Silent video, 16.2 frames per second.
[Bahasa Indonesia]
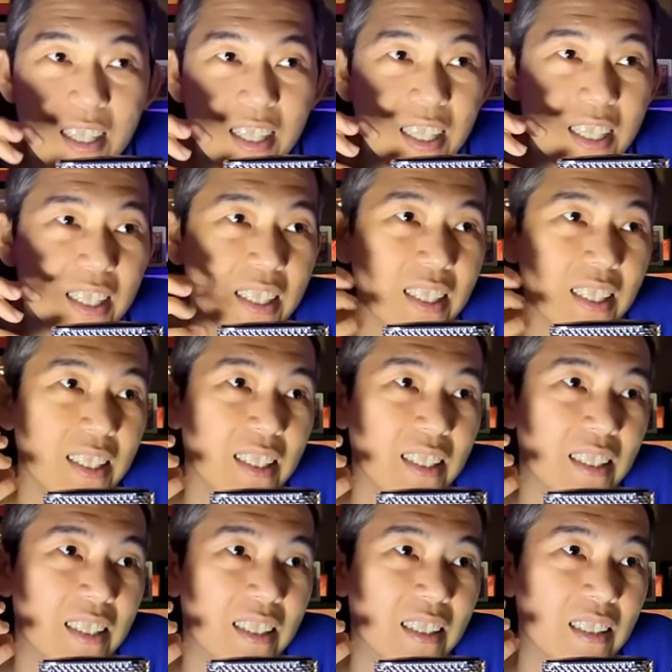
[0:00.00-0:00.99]

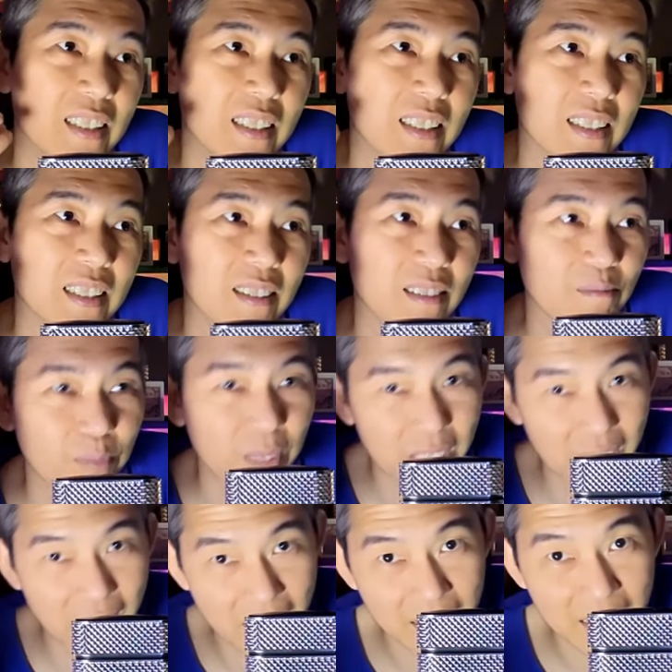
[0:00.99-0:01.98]
uh,
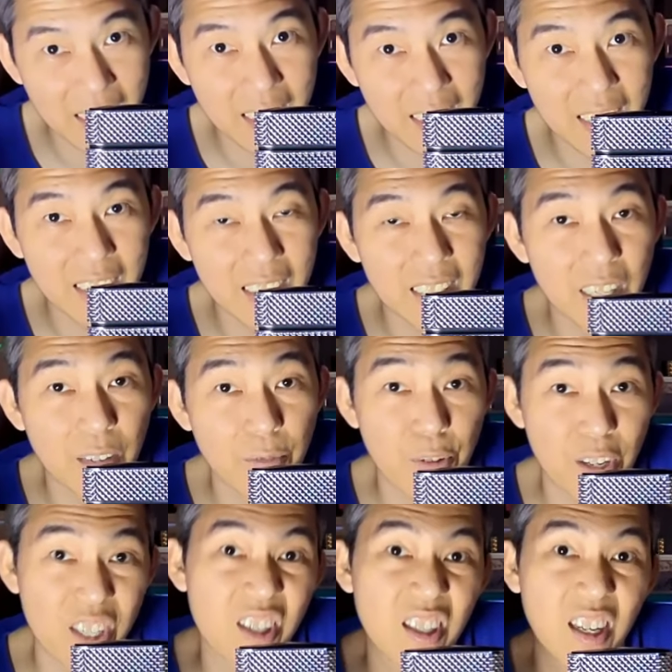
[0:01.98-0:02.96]
mendekati
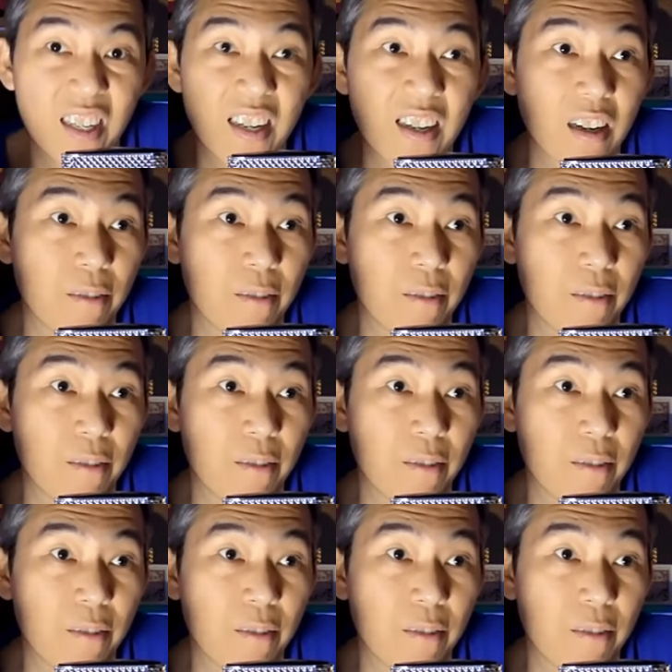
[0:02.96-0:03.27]
reflection karena yang